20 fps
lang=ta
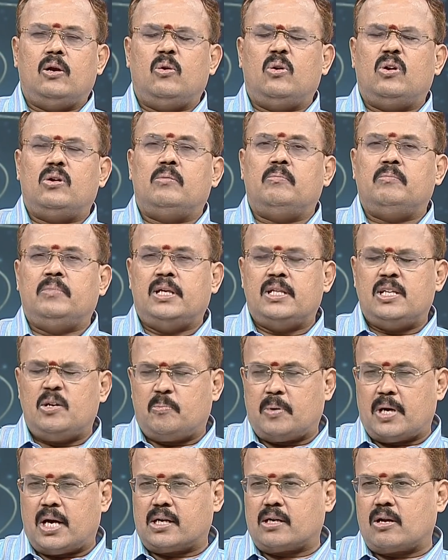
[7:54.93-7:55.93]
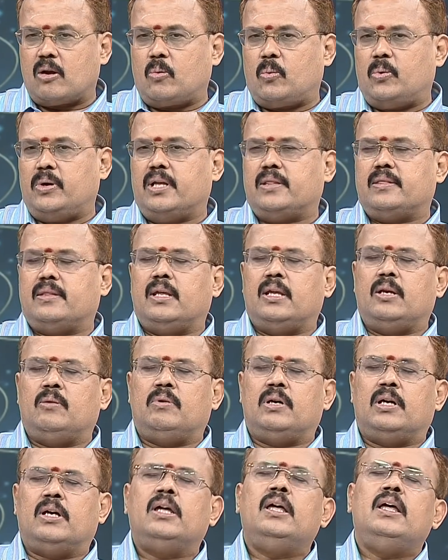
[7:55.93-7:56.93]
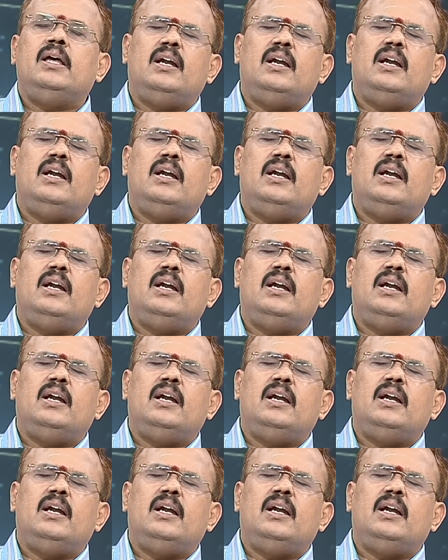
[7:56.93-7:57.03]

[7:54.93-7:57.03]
எல்லோரும் எதிர்பார்க்கக்கூடிய தீர்வு